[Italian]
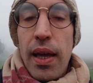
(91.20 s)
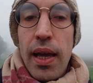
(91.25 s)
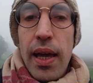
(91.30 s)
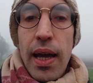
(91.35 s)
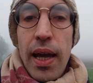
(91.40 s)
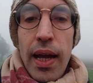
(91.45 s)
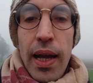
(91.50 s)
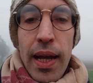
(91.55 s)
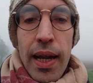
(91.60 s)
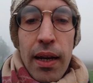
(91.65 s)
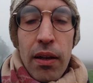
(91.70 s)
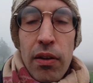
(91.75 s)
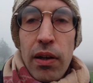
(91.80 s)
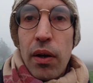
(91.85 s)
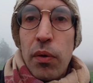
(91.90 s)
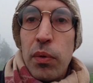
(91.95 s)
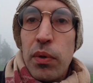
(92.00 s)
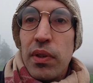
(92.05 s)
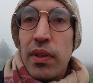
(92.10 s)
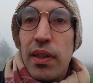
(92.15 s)
E allora
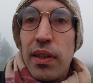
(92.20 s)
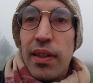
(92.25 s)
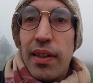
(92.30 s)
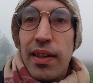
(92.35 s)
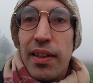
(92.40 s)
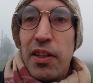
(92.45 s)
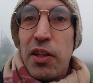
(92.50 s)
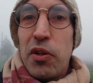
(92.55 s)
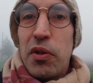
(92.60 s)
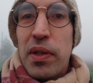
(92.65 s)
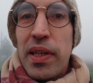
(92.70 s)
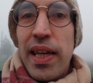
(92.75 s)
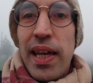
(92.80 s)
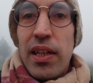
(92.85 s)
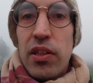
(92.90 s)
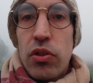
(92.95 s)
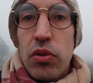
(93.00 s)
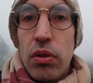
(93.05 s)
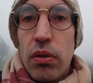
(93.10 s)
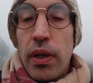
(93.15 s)
quindi gliel'ho
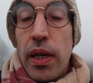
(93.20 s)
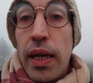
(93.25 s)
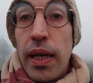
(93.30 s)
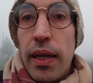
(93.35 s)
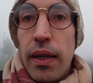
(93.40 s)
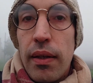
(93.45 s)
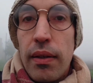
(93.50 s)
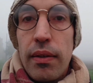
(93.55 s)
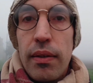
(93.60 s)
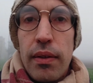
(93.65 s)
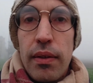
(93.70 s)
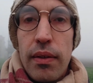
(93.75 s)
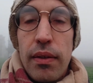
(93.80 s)
chiesto e eh,